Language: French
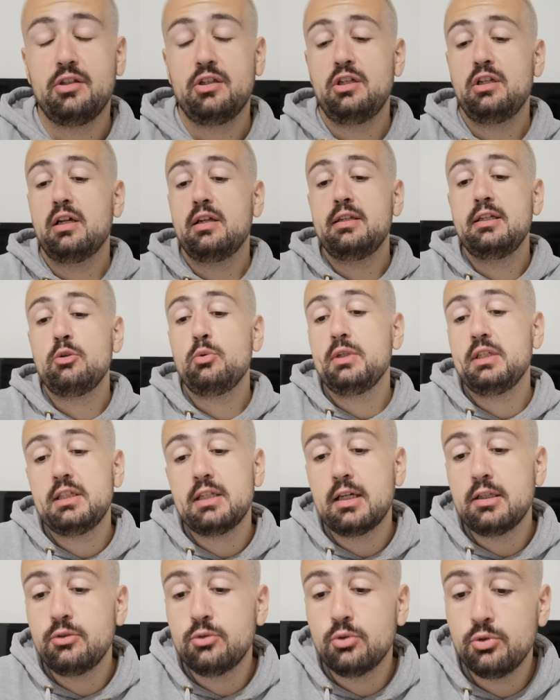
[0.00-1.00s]
et l'année où il
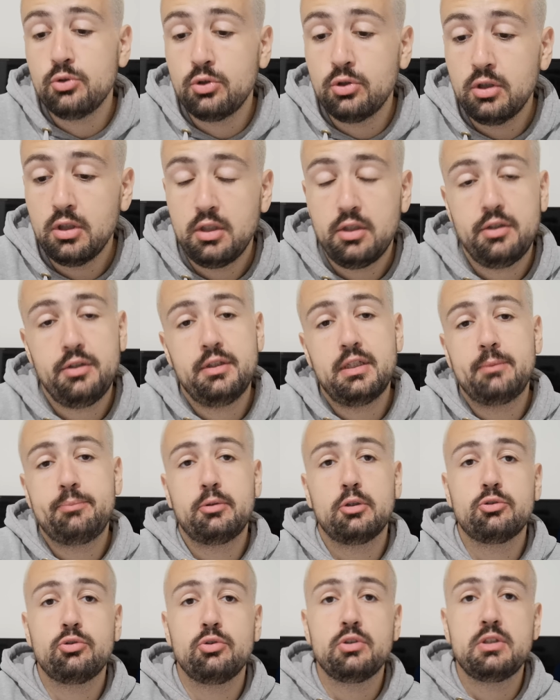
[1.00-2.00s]
gagne, Nono,
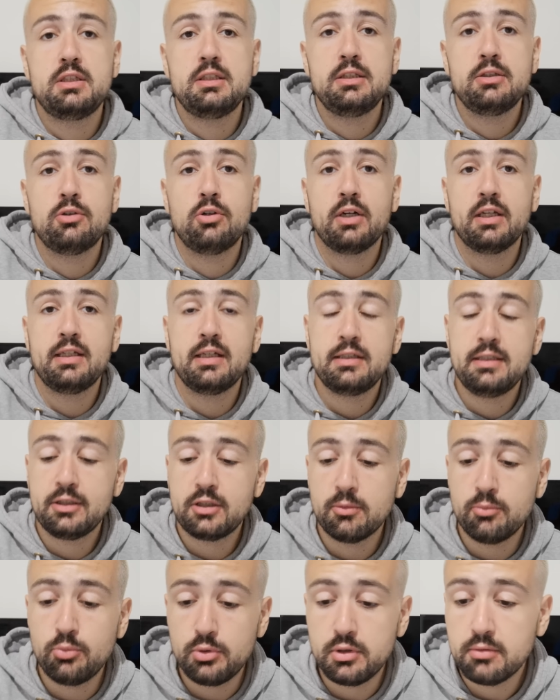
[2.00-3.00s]
n'importe qui aurait gagné
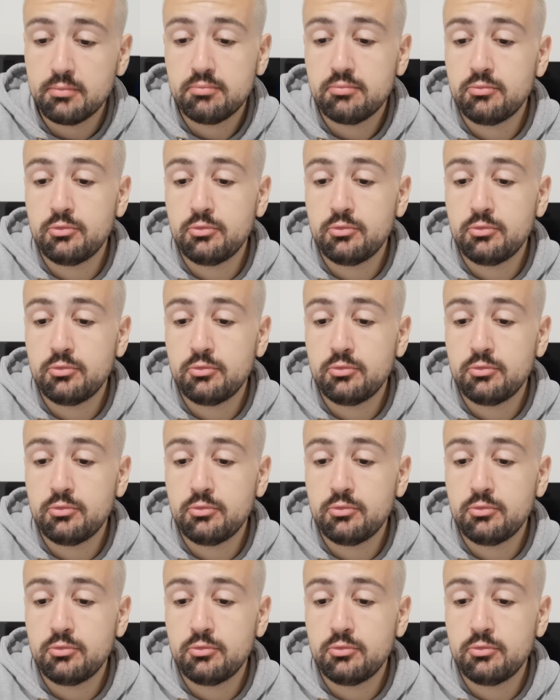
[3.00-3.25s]
comme lui.